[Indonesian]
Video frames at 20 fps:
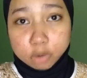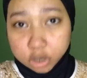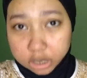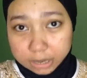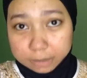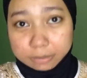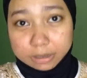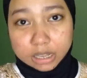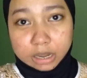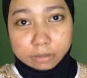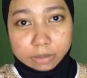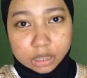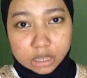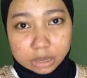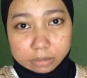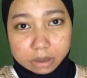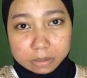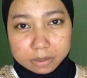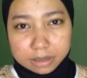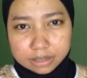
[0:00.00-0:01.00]
Oke,
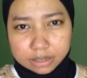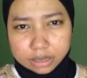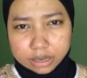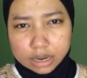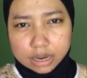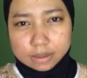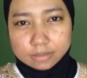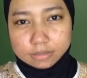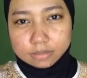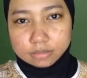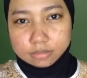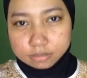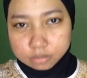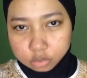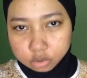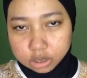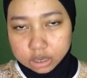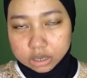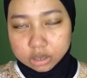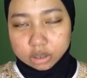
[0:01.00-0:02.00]
pertama-tama pastikan
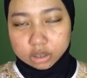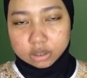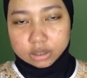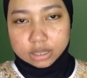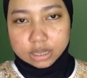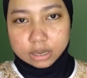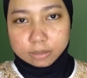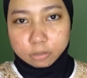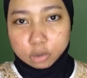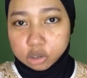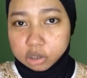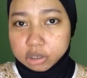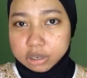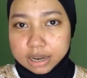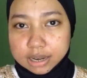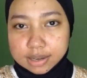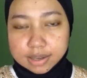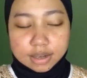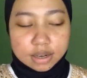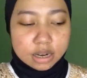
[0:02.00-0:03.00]
muka lo
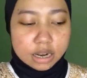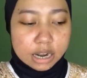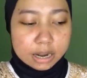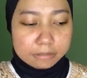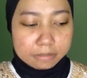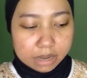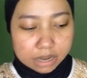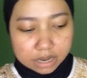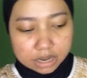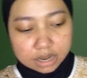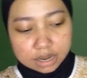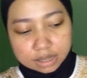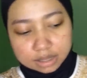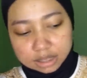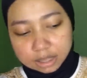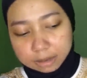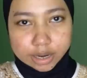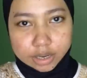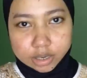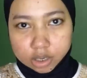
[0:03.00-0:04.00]
termoisturizer dengan baik
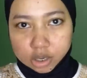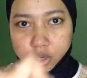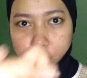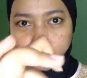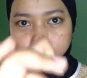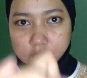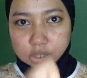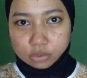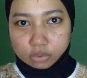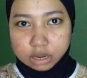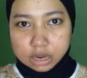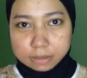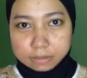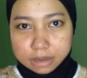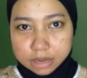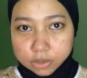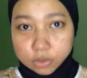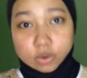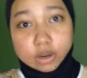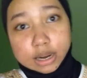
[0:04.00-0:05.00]
dan gue sudah
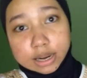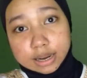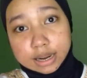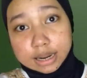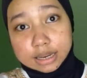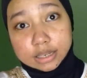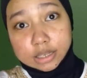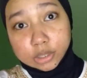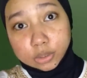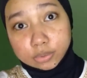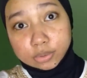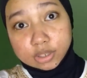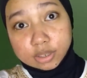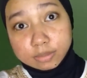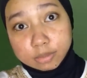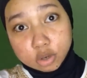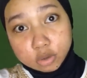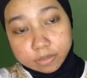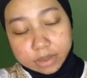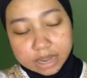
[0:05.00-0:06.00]
melakukan hal itu
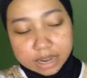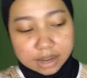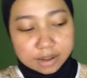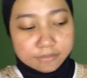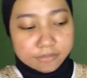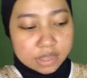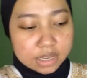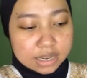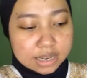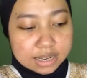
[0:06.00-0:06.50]
sebelumnya.